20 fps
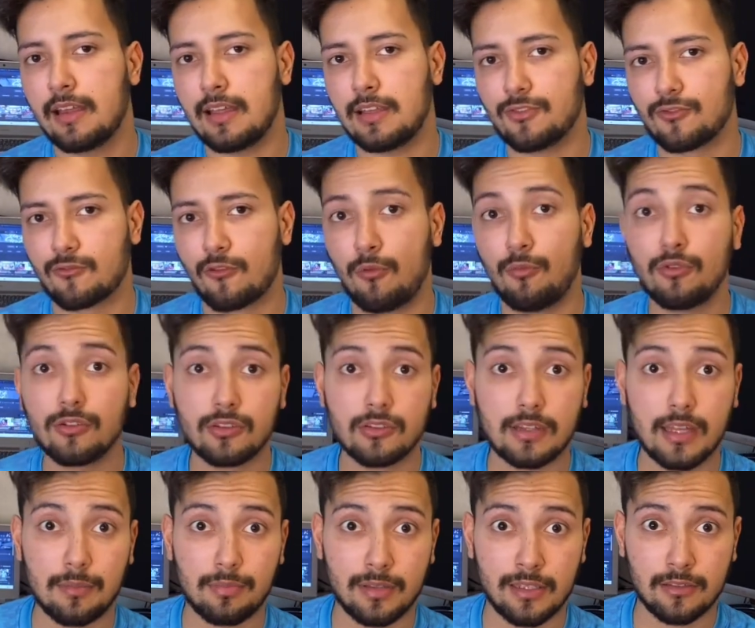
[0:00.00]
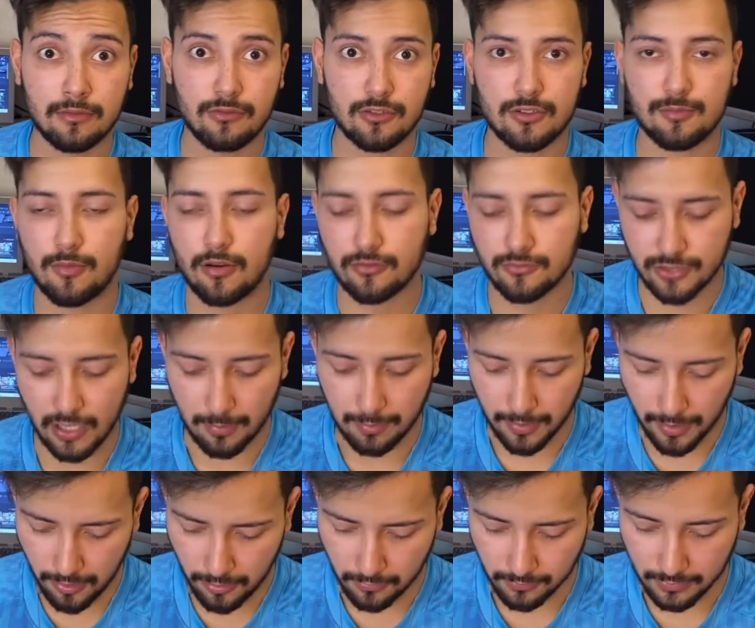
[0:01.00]
Ele jogou muito tempo lá no futebol do
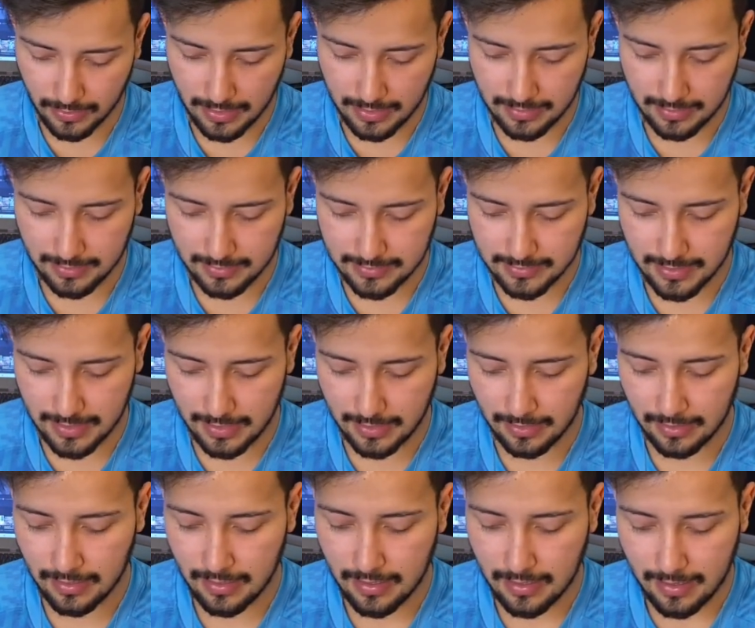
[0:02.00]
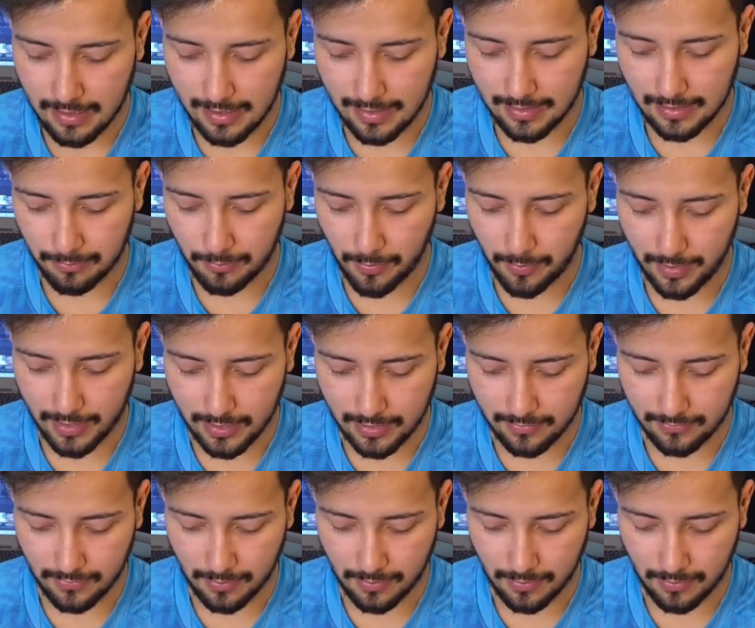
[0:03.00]
Japão, na, na série é, na primeira,